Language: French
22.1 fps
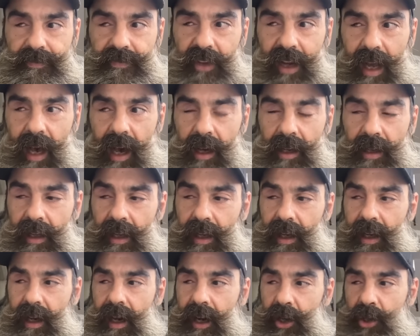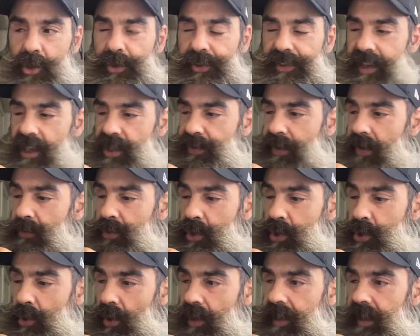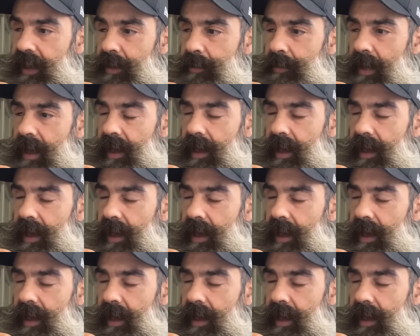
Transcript: Voilà. Alors je sais, je vais vous choquer,